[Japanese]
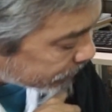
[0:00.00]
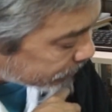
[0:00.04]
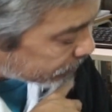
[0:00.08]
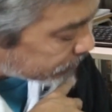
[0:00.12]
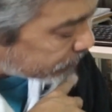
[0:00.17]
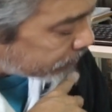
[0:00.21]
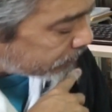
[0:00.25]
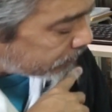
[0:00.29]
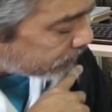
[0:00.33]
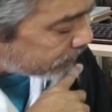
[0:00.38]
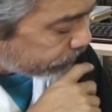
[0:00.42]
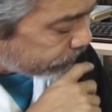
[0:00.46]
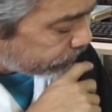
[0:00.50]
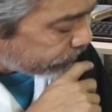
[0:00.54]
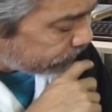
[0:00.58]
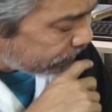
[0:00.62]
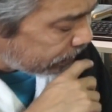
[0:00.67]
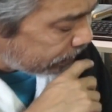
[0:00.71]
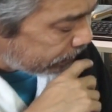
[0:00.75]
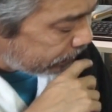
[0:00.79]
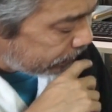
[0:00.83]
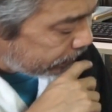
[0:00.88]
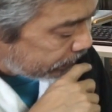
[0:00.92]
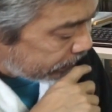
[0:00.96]
けど、
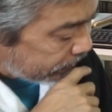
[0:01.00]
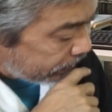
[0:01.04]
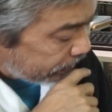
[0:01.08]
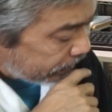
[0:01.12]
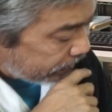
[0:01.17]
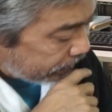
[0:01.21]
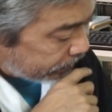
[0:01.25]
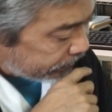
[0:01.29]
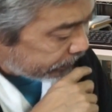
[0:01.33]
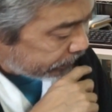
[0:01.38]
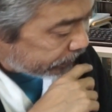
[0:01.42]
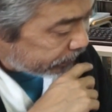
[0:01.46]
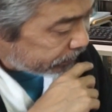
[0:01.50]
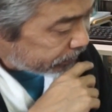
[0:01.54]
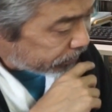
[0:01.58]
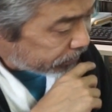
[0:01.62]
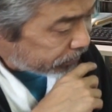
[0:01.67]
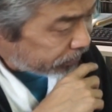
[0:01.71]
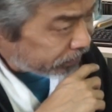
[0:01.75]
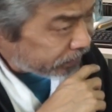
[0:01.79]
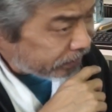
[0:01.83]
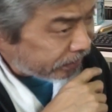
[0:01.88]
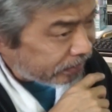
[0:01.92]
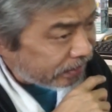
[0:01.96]
でそ
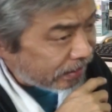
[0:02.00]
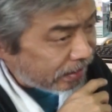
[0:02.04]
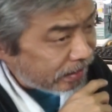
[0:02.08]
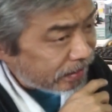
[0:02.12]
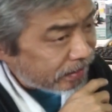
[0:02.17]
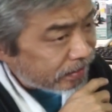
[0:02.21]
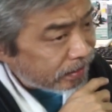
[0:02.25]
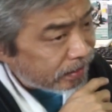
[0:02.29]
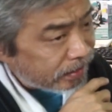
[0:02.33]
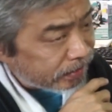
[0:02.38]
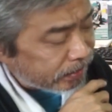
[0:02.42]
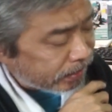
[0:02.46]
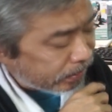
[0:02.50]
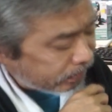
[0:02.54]
こで考え